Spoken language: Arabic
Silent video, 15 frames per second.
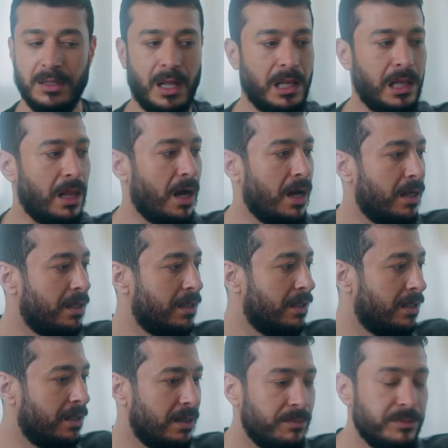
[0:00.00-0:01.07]
الله
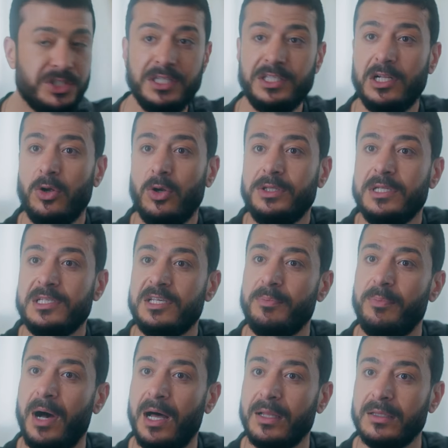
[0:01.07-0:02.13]
مش انت اللي قلتي نسيب
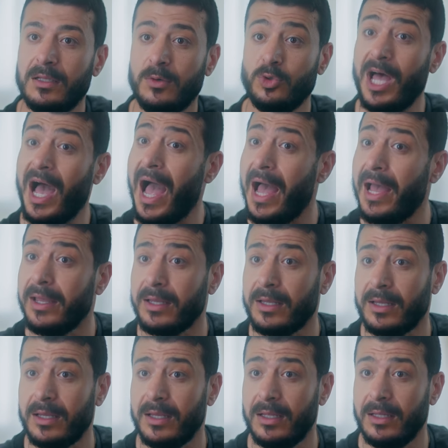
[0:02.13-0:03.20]
بعض وده حقك
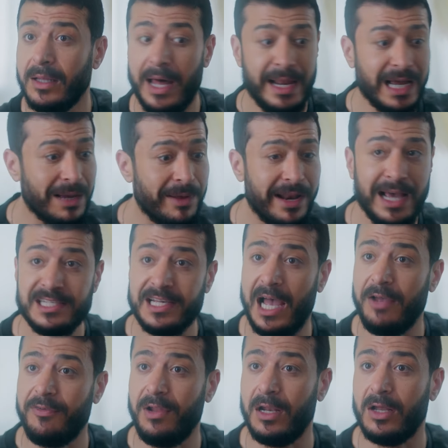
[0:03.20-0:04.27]
انا كمان عايز
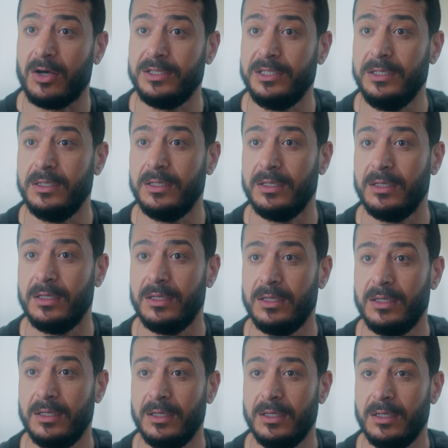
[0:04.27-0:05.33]
حقي في العلاقه دي
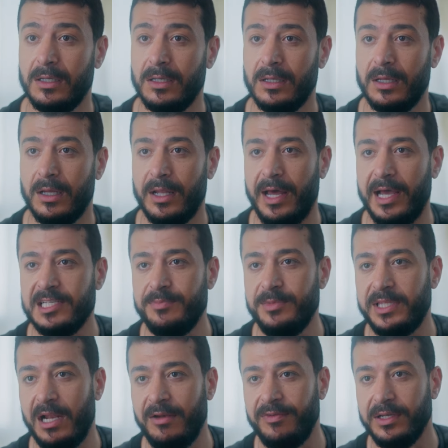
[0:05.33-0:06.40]
انا عايز
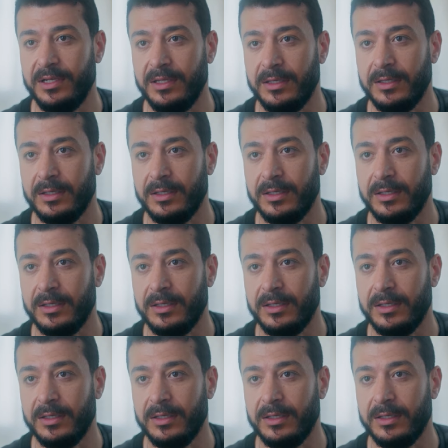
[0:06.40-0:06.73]
100000 جنيه